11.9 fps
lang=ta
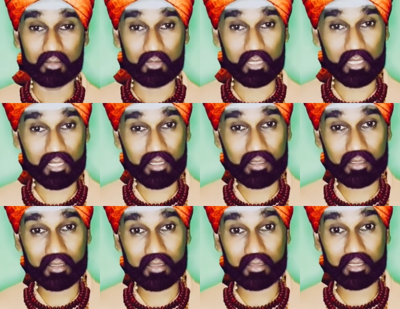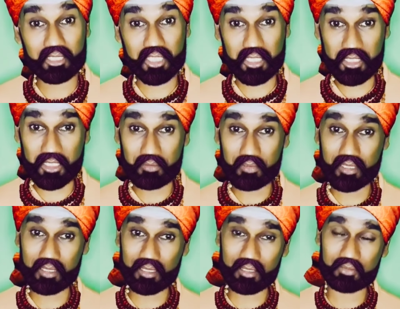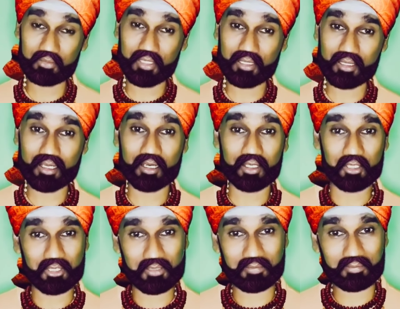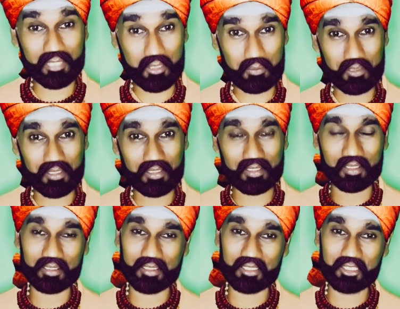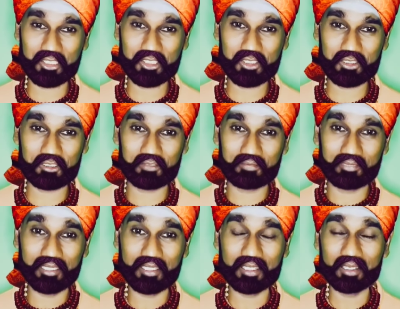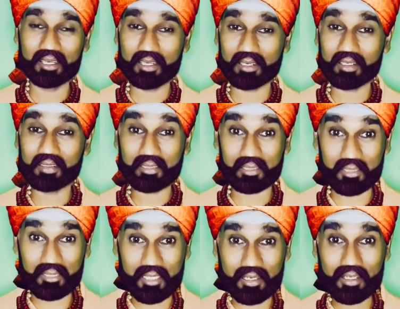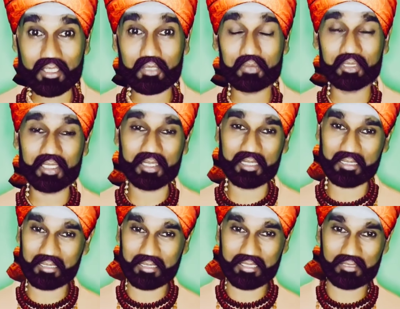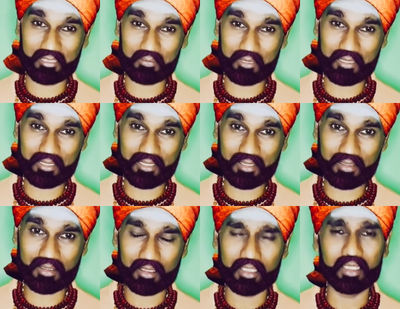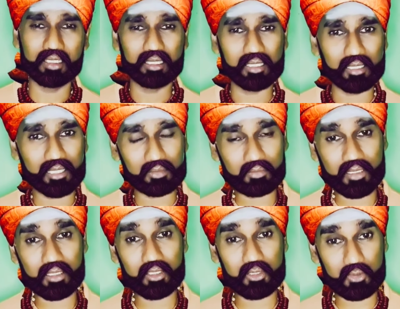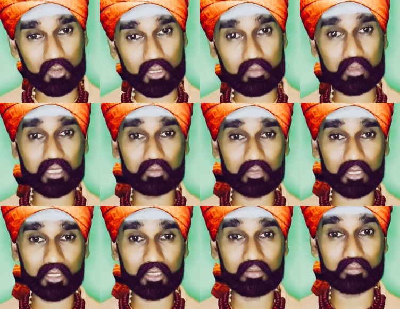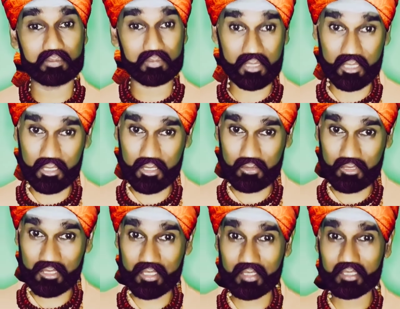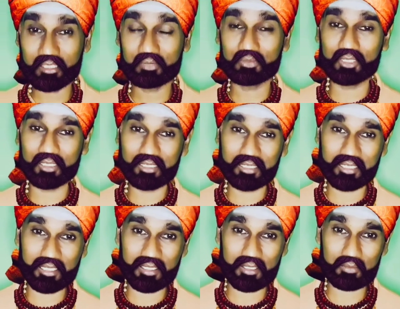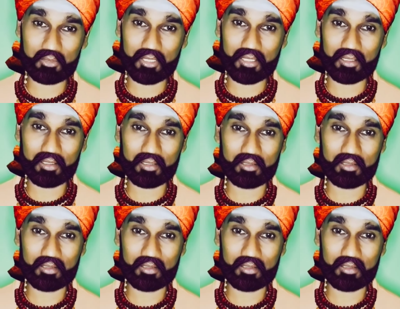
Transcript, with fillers: உங்கள் கையில் இருக்கிறது சக்தி மிக்க வேல் ஆயுதம் அப்படின்னு நாங்கள் நினச்சிட்டு இருந்தோம் ஆனால் அது ஞானம்ன்ற ரகசியத்தை வெளிப்படுத்துனீங்க இதே மாதிரி சூரபத்மனுக்கும் ஏதாவது ரகசியம் ஒழிஞ்சிட்டு இருக்குதா முருகா